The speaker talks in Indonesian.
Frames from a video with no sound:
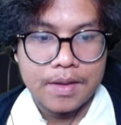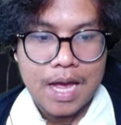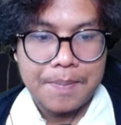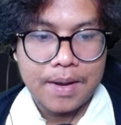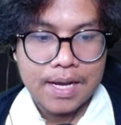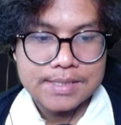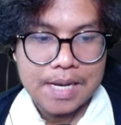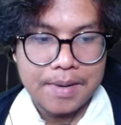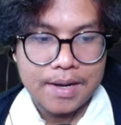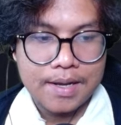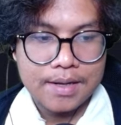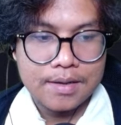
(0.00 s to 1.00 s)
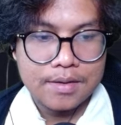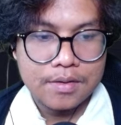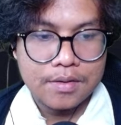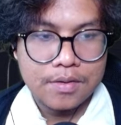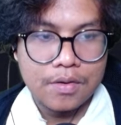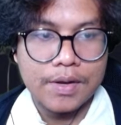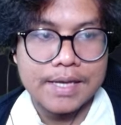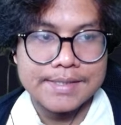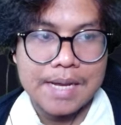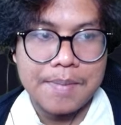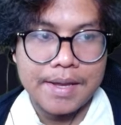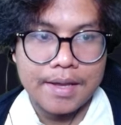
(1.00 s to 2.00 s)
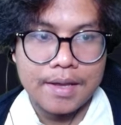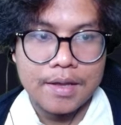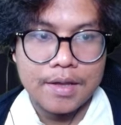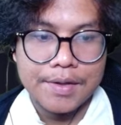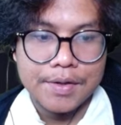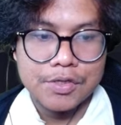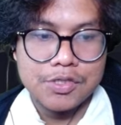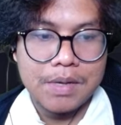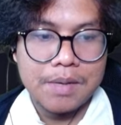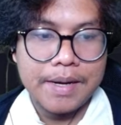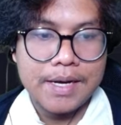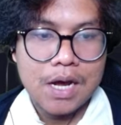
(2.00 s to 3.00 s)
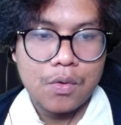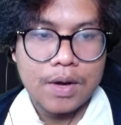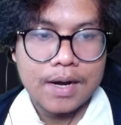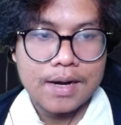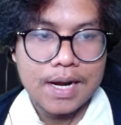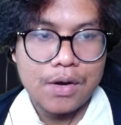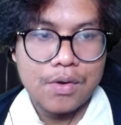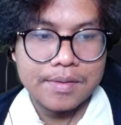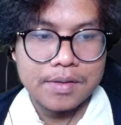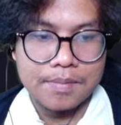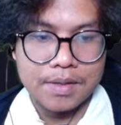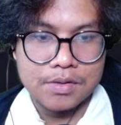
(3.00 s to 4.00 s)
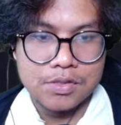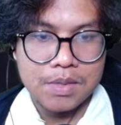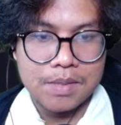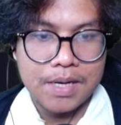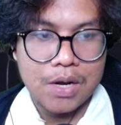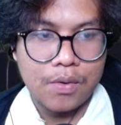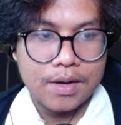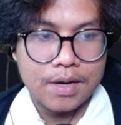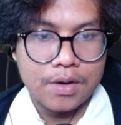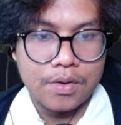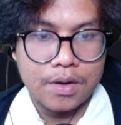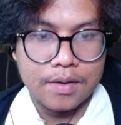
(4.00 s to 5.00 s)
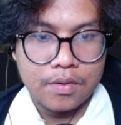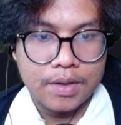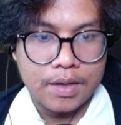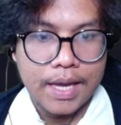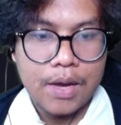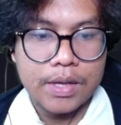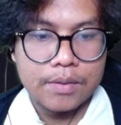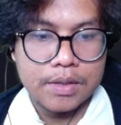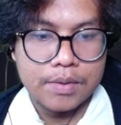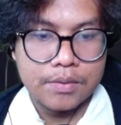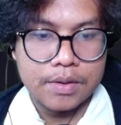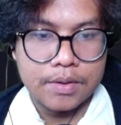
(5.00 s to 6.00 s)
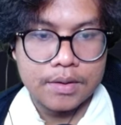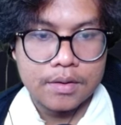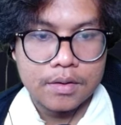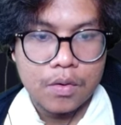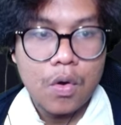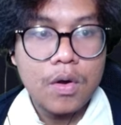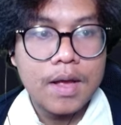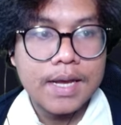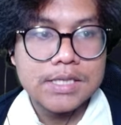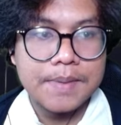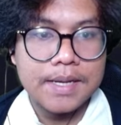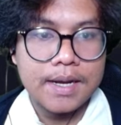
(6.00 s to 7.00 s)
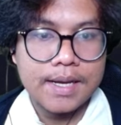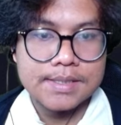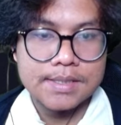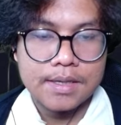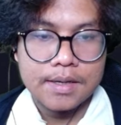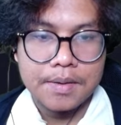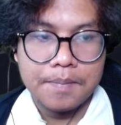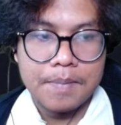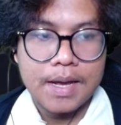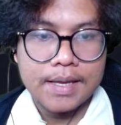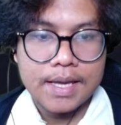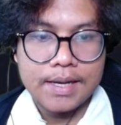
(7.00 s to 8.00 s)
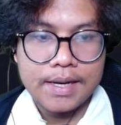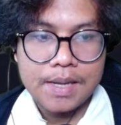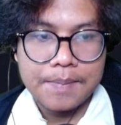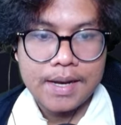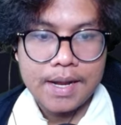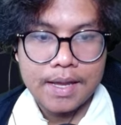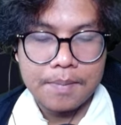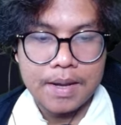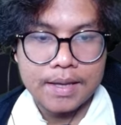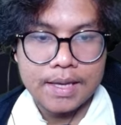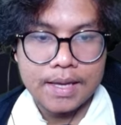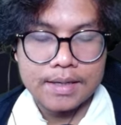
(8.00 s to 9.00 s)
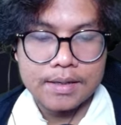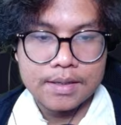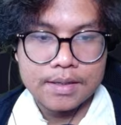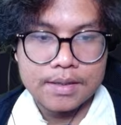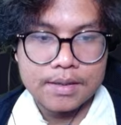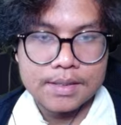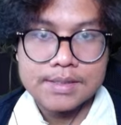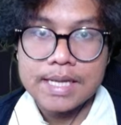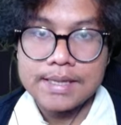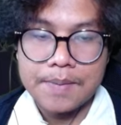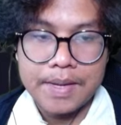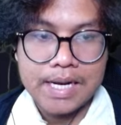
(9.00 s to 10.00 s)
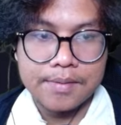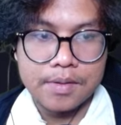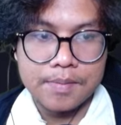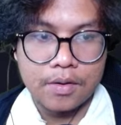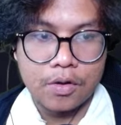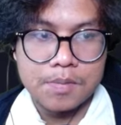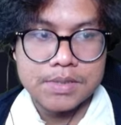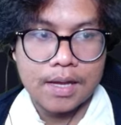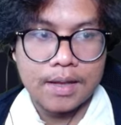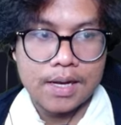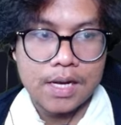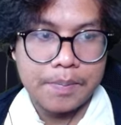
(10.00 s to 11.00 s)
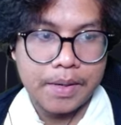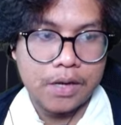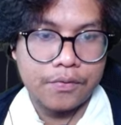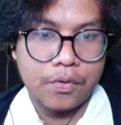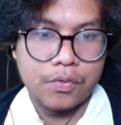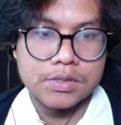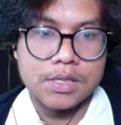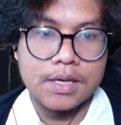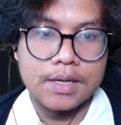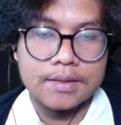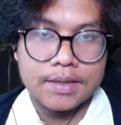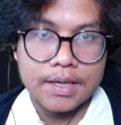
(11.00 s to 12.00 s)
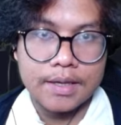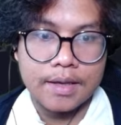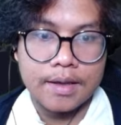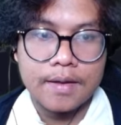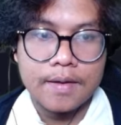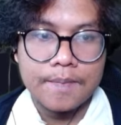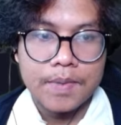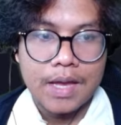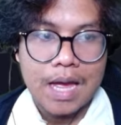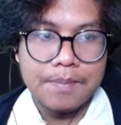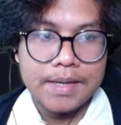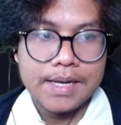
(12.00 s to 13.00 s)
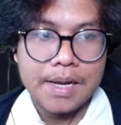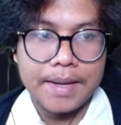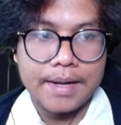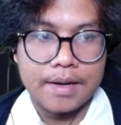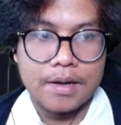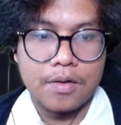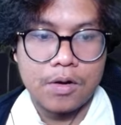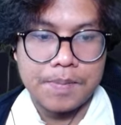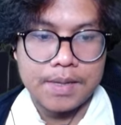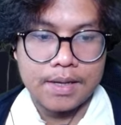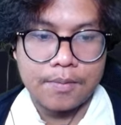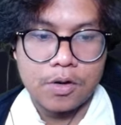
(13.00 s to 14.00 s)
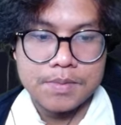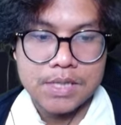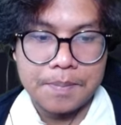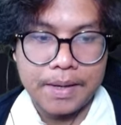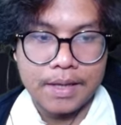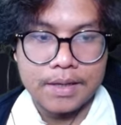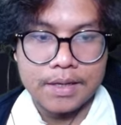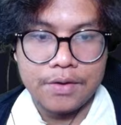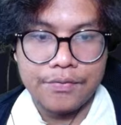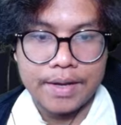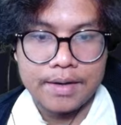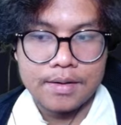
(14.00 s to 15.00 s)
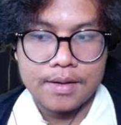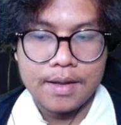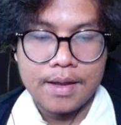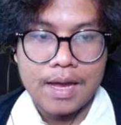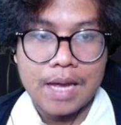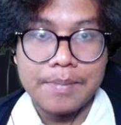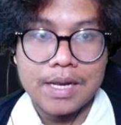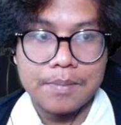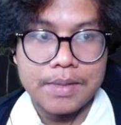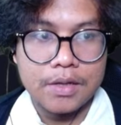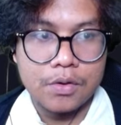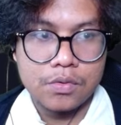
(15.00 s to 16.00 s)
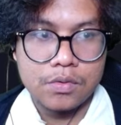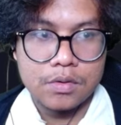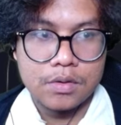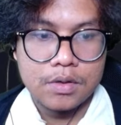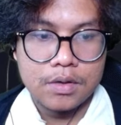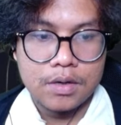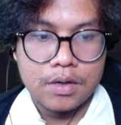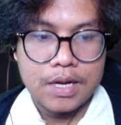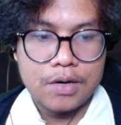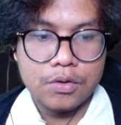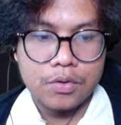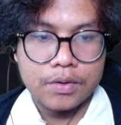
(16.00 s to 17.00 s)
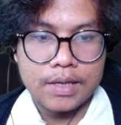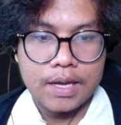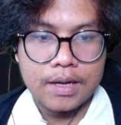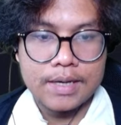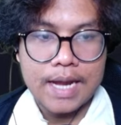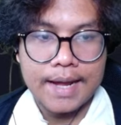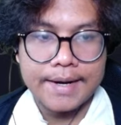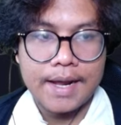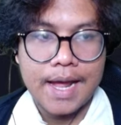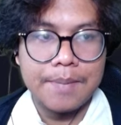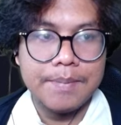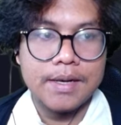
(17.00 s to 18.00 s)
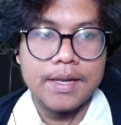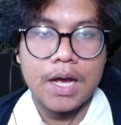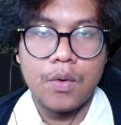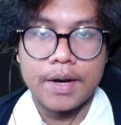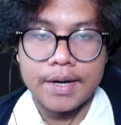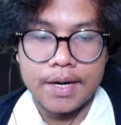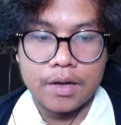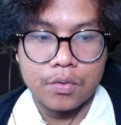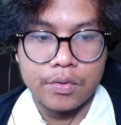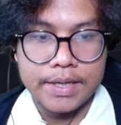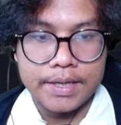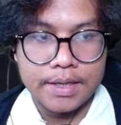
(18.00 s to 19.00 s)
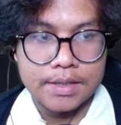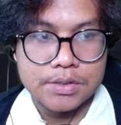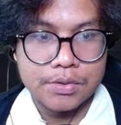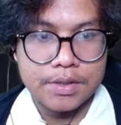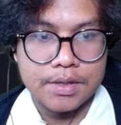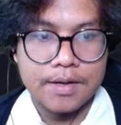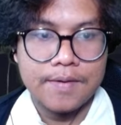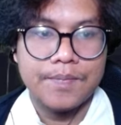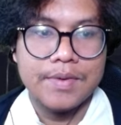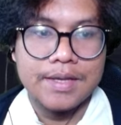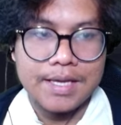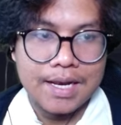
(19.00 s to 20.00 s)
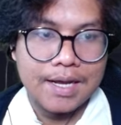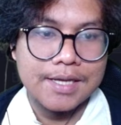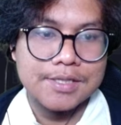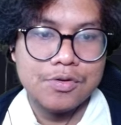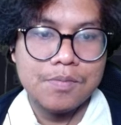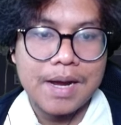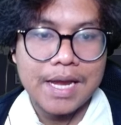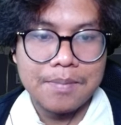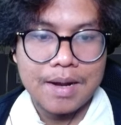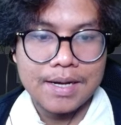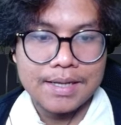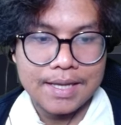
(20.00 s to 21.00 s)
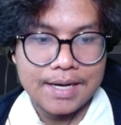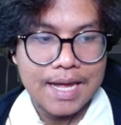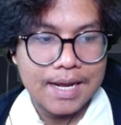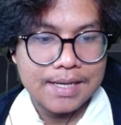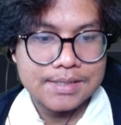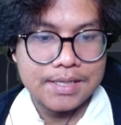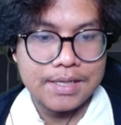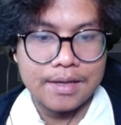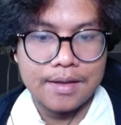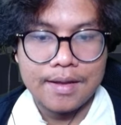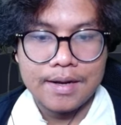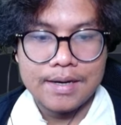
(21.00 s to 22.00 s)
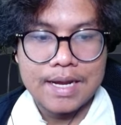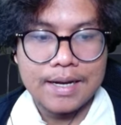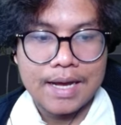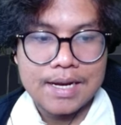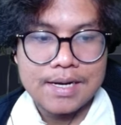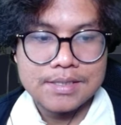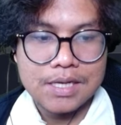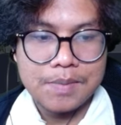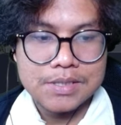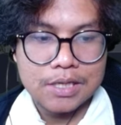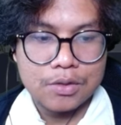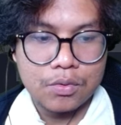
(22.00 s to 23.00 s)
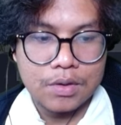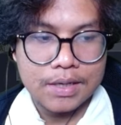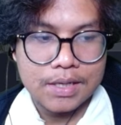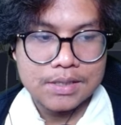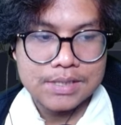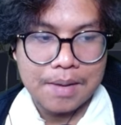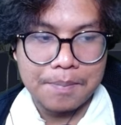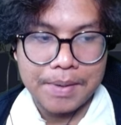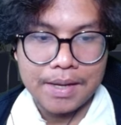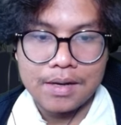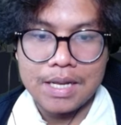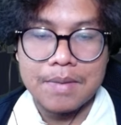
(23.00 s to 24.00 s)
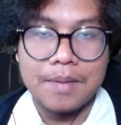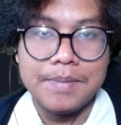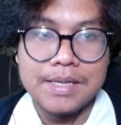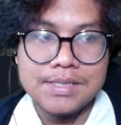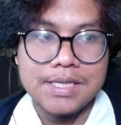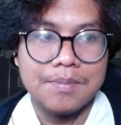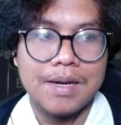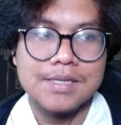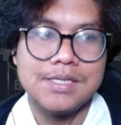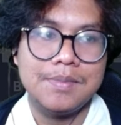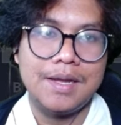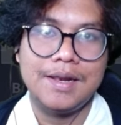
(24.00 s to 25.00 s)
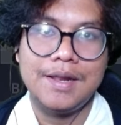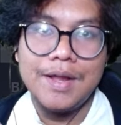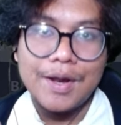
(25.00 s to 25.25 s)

Apakah sama kah Oke sama ya. Cuman beda warna doang teman-teman. Cuman beda warna doang. Oke. Eh wait wait wait wait wait. Oh enggak guys, beda guys. Bagian ininya beda ya. Bagian uh, eh, statnya beda teman-teman. Kalau misalkan kalian pengen fokus ke attack ya, ambil yang merah. Kalau kalau misalkan pengen ke defense, ambil yang biru. Dan untuk yang darah ambil yang warna kuning ya, cuy. Gila guys, lumayan banget ya dari sini. Dan kalian di sini bisa tukerin sampai 5 biji maksimal.